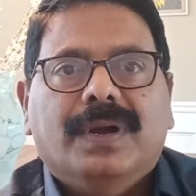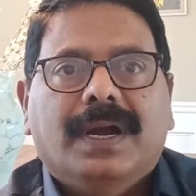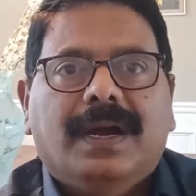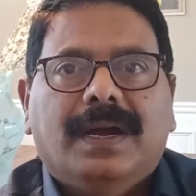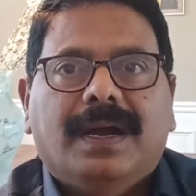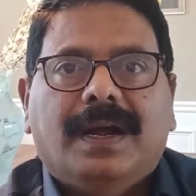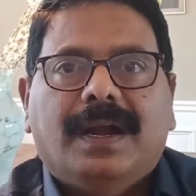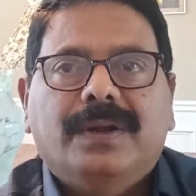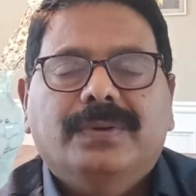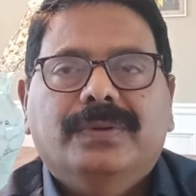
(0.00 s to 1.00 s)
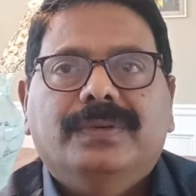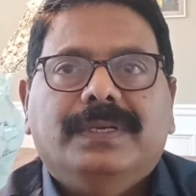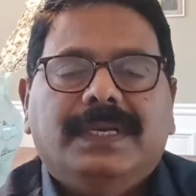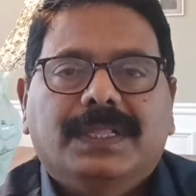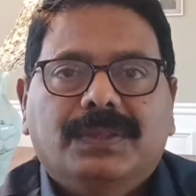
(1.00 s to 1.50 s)
ఒక అడుగు
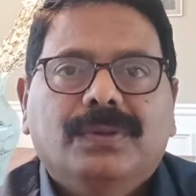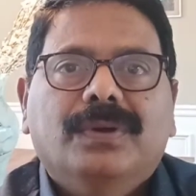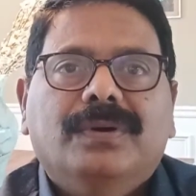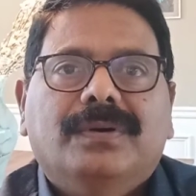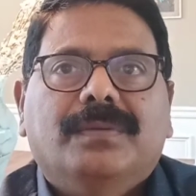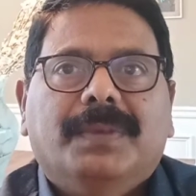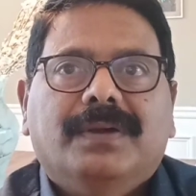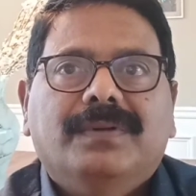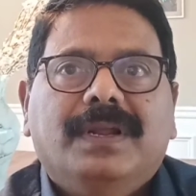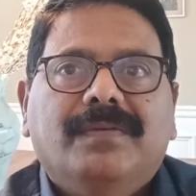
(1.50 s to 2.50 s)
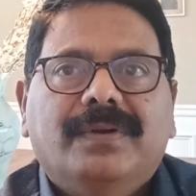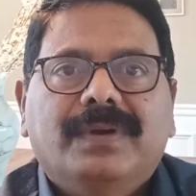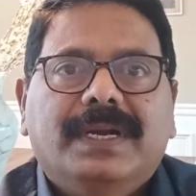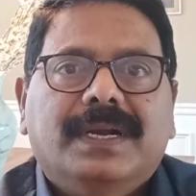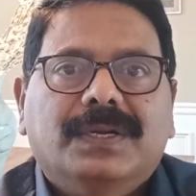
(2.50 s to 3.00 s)
ఎత్తులో మనం నిల్వ
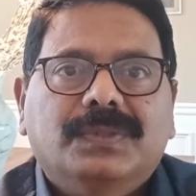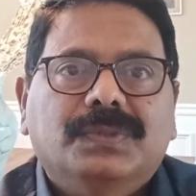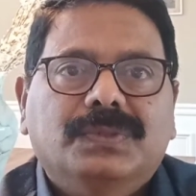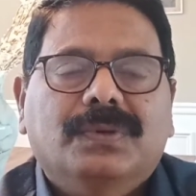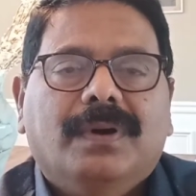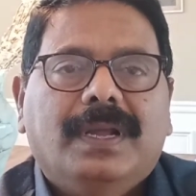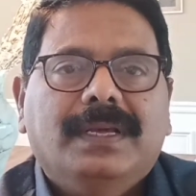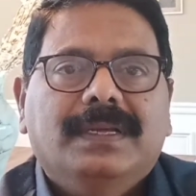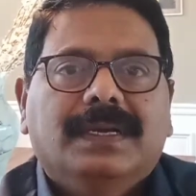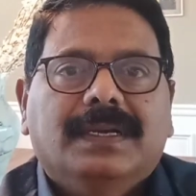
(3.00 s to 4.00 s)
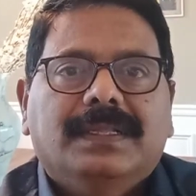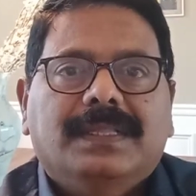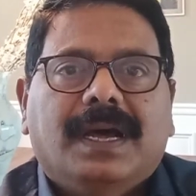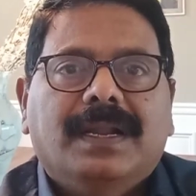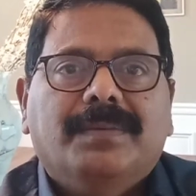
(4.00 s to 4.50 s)
ఉండేటట్టు చూసుకోవాలి
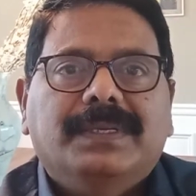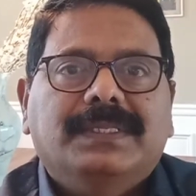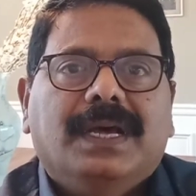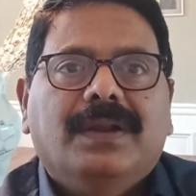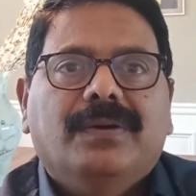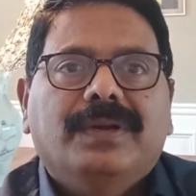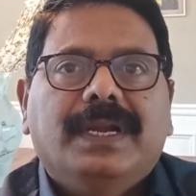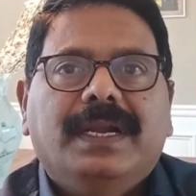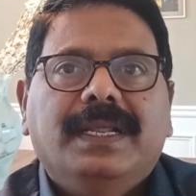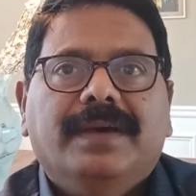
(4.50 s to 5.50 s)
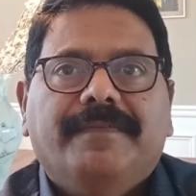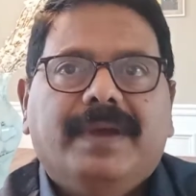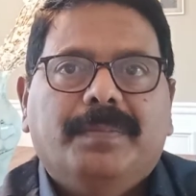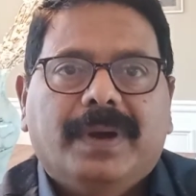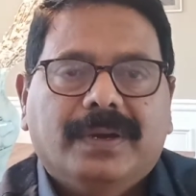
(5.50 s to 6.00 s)
దానా బస్తాల్లో ఎండిన
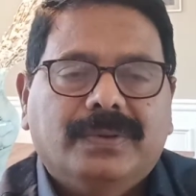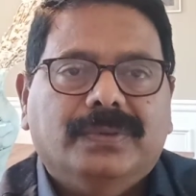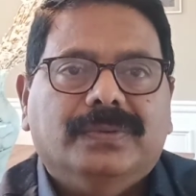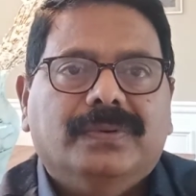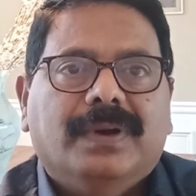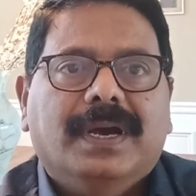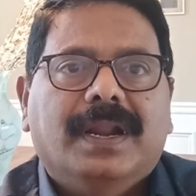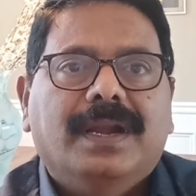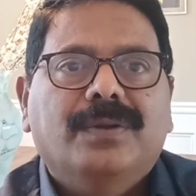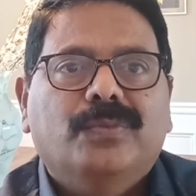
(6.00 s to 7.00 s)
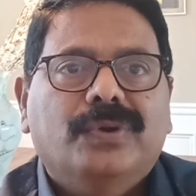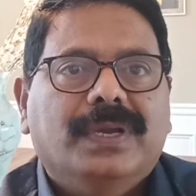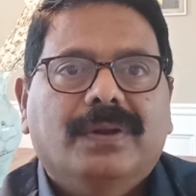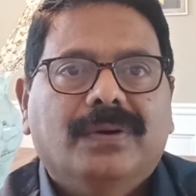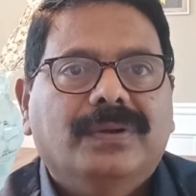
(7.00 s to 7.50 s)
వేపాకు ఒక రెండు మూడు
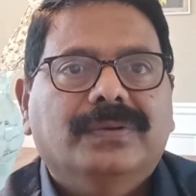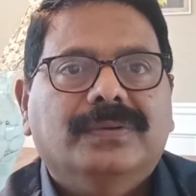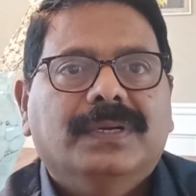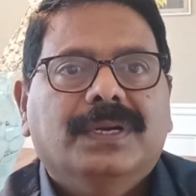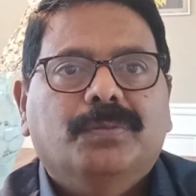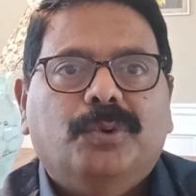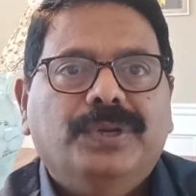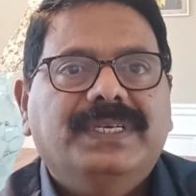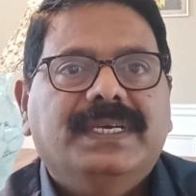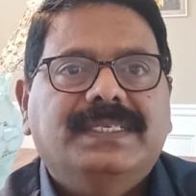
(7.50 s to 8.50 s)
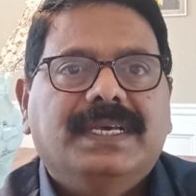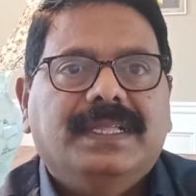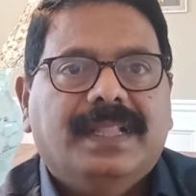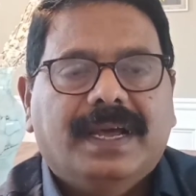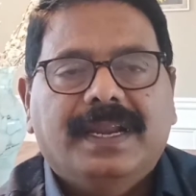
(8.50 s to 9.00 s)
కిలోలు పొడి చేసి
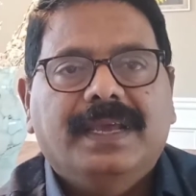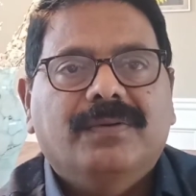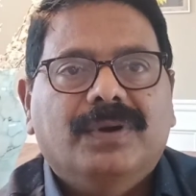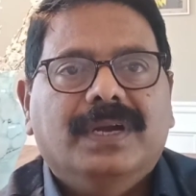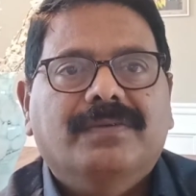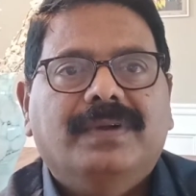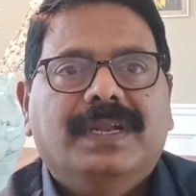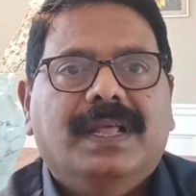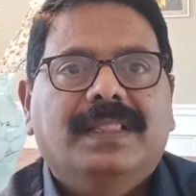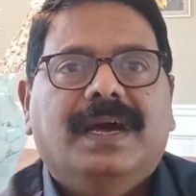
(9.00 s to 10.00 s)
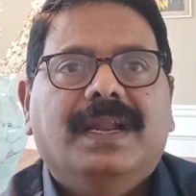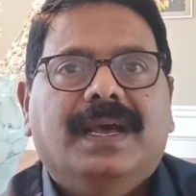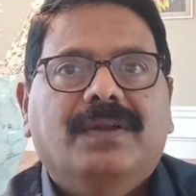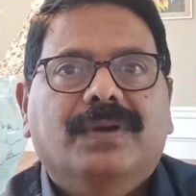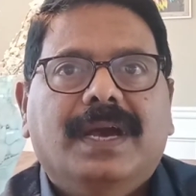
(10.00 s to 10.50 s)
దాన్ని ఒక క్వింటాల్
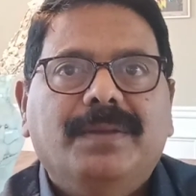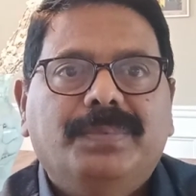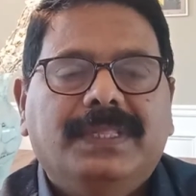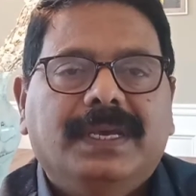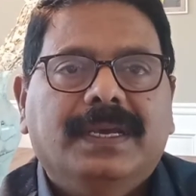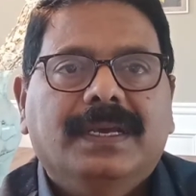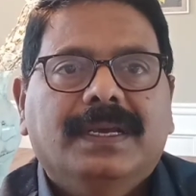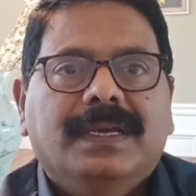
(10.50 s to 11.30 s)
దానాల్లో కలిపితే